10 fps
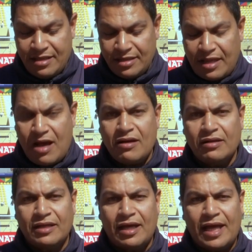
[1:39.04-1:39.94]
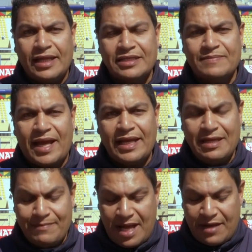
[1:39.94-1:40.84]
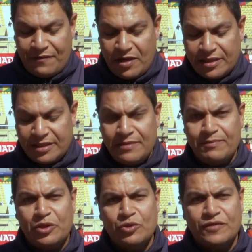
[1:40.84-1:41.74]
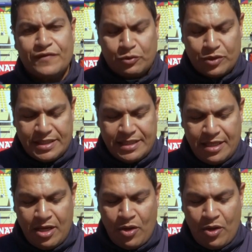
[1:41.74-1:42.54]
تعاقد الإسماعيلي مع فخر الدين بن يوسف التونسي